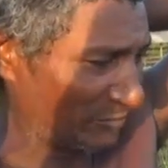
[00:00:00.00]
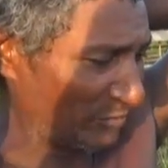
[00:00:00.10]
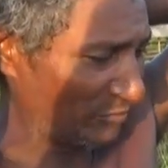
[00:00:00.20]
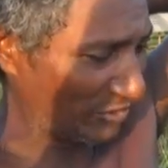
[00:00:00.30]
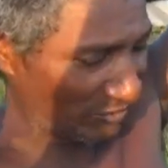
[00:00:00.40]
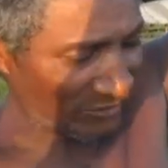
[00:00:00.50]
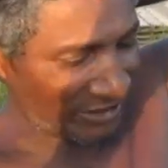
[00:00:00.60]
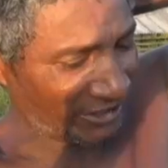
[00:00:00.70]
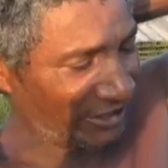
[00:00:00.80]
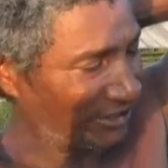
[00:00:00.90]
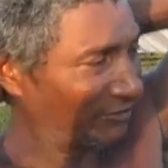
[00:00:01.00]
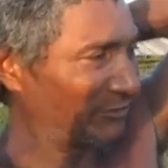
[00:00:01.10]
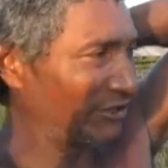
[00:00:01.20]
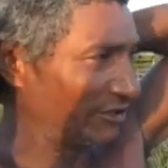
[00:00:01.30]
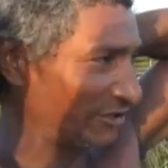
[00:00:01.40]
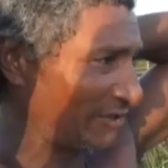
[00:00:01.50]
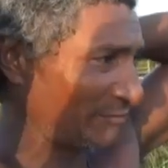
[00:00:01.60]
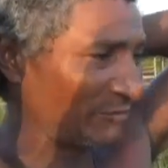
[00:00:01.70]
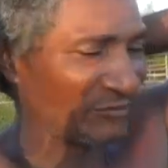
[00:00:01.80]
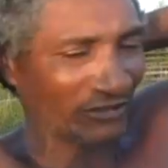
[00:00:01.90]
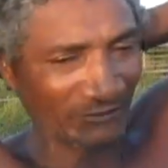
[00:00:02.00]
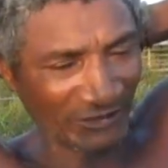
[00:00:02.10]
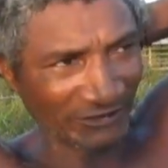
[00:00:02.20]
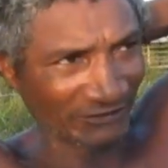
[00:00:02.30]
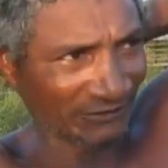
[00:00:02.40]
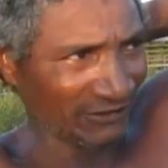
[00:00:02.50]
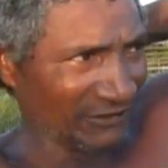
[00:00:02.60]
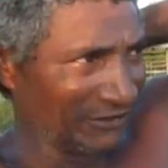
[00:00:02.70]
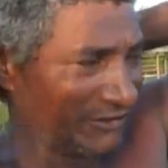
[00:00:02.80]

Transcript: Pra me botar uma maria que tava lá no meio da estrada. Pra me Quem, quem que foi pedir?